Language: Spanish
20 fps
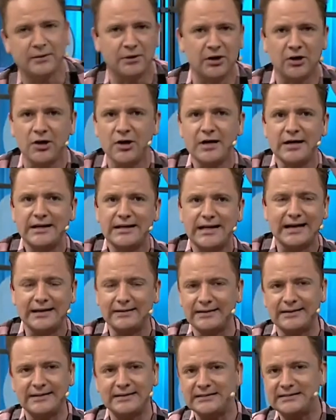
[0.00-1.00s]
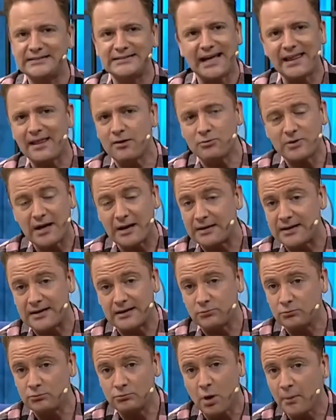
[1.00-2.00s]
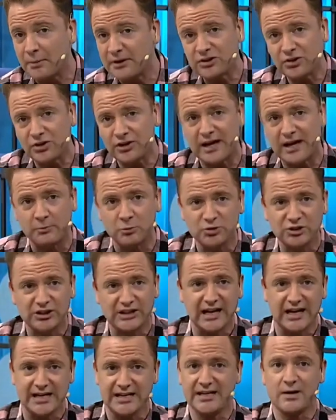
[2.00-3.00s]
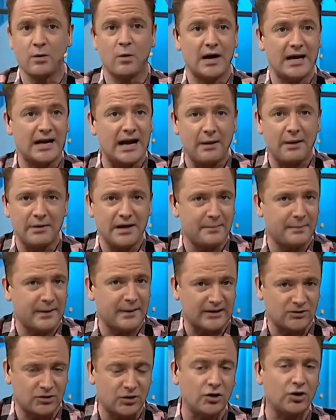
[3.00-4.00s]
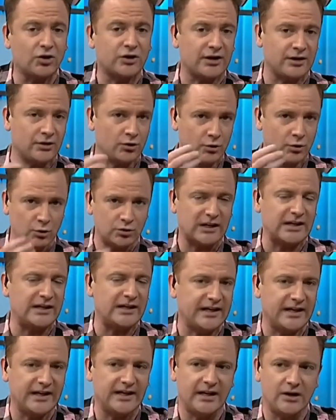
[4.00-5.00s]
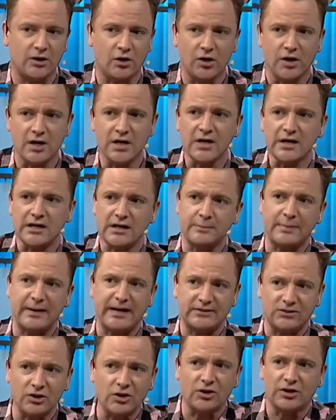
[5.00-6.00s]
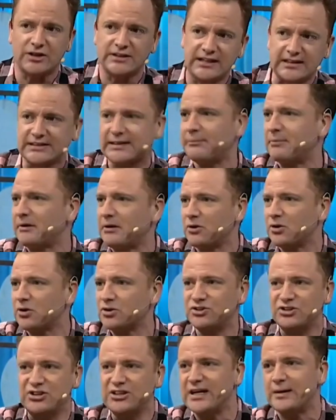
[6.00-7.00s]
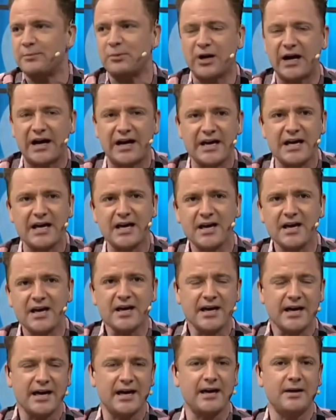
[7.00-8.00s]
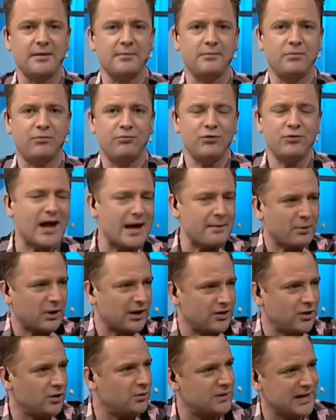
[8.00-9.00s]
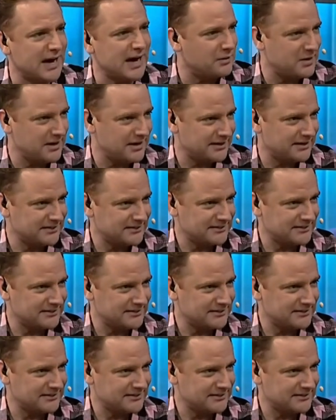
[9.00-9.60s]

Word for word: Bueno, la hinchada, una, un momento de la música inigualable para todos los que nos gusta el género y para todo lo que está, tapado Pablo Cocina por ahí. Eh, fue una época inolvidable.